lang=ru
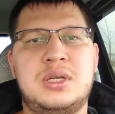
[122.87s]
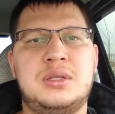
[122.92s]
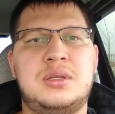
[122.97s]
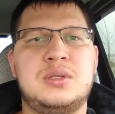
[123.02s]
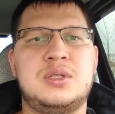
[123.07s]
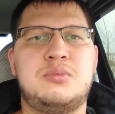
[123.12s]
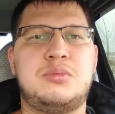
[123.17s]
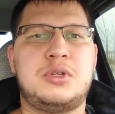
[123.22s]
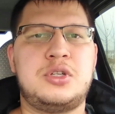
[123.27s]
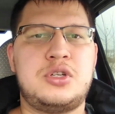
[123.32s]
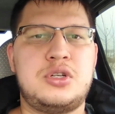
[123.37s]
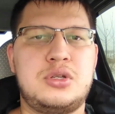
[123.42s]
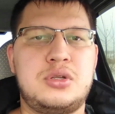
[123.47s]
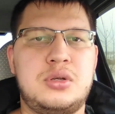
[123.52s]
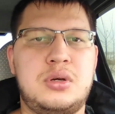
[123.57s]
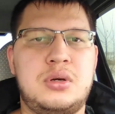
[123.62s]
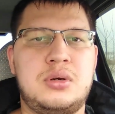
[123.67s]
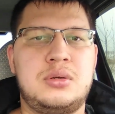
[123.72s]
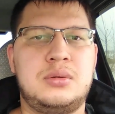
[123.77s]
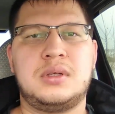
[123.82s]
где это
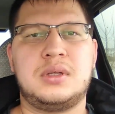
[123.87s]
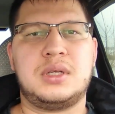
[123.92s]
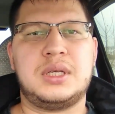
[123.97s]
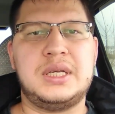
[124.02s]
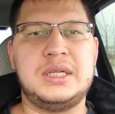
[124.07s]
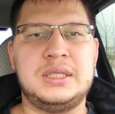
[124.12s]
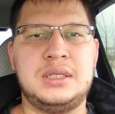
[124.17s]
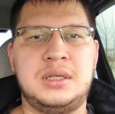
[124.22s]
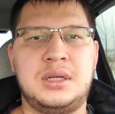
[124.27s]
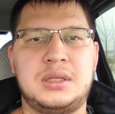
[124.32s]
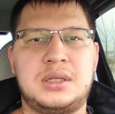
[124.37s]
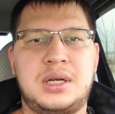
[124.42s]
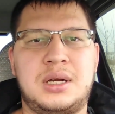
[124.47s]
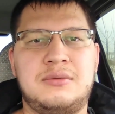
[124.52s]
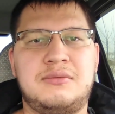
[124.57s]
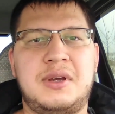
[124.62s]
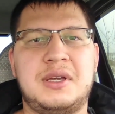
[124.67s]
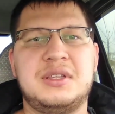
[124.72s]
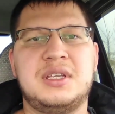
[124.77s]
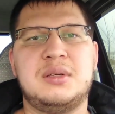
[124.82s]
запрещено, или на
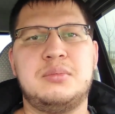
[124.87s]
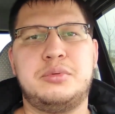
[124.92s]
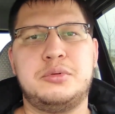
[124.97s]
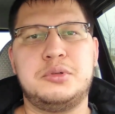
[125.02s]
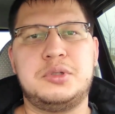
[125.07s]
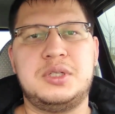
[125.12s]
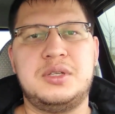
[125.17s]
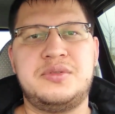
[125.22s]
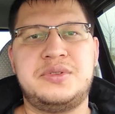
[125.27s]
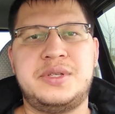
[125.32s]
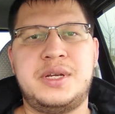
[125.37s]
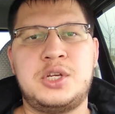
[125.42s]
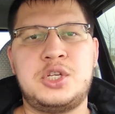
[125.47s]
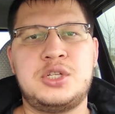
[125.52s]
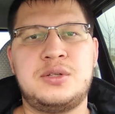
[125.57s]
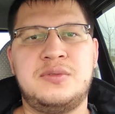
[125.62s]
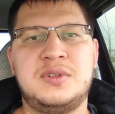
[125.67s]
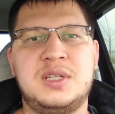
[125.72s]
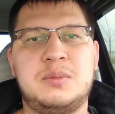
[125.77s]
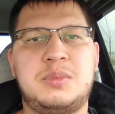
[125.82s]
трамвайные пути
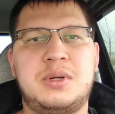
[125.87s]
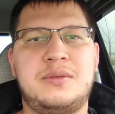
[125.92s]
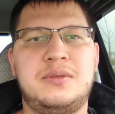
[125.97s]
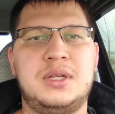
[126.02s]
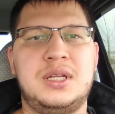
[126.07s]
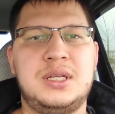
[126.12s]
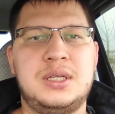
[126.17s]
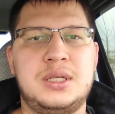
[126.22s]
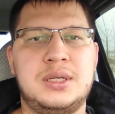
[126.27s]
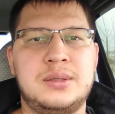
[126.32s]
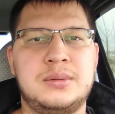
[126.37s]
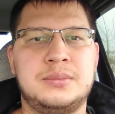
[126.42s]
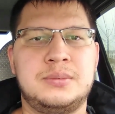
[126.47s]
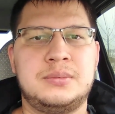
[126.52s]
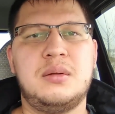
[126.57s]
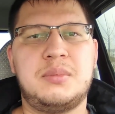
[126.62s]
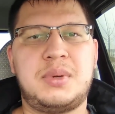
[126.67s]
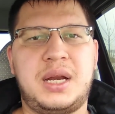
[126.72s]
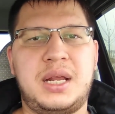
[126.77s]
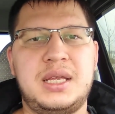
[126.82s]
встречного направления –
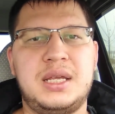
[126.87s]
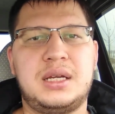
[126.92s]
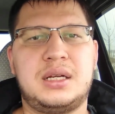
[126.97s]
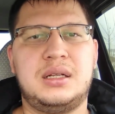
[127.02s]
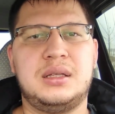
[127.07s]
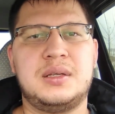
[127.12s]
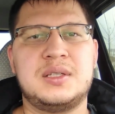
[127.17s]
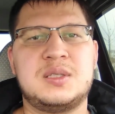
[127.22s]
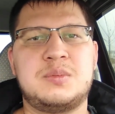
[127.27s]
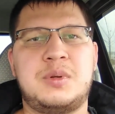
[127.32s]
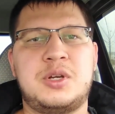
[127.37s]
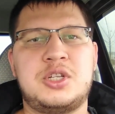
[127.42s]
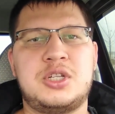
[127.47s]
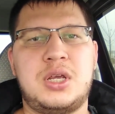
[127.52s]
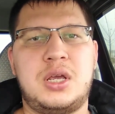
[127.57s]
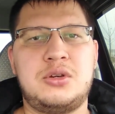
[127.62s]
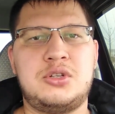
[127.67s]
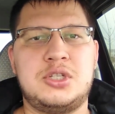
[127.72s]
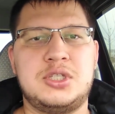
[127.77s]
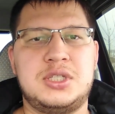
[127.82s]
проехал на
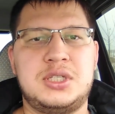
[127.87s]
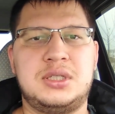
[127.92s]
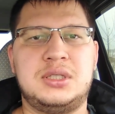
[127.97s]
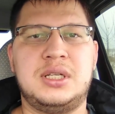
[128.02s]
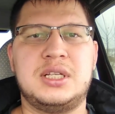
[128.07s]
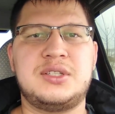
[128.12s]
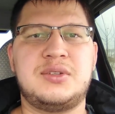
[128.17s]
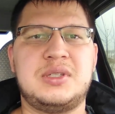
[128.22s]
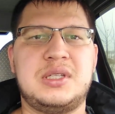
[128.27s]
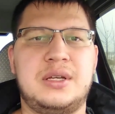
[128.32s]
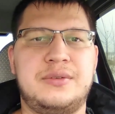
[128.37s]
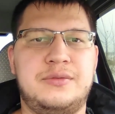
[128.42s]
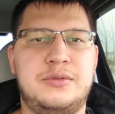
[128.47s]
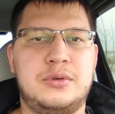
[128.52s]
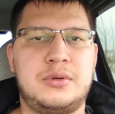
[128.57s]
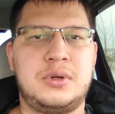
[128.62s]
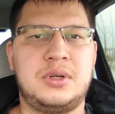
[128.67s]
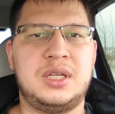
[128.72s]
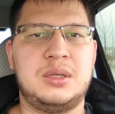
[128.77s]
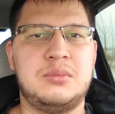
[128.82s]
запрещающий сигнал
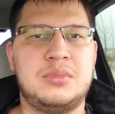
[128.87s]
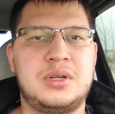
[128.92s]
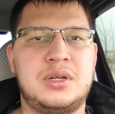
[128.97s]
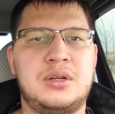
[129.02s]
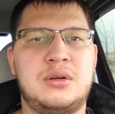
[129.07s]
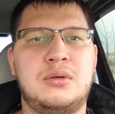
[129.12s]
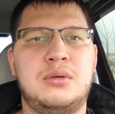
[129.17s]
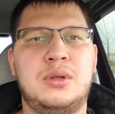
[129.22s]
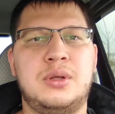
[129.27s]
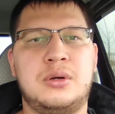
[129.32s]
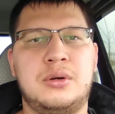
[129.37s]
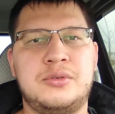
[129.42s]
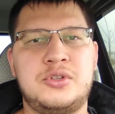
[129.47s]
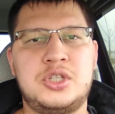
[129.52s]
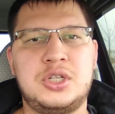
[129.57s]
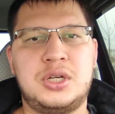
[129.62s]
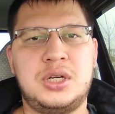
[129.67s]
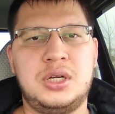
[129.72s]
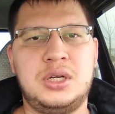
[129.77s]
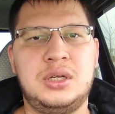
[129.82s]
светофора либо
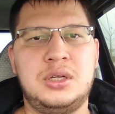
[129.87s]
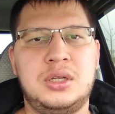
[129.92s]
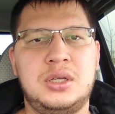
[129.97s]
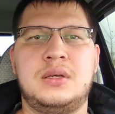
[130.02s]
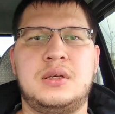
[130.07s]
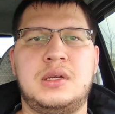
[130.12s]
регулировщика.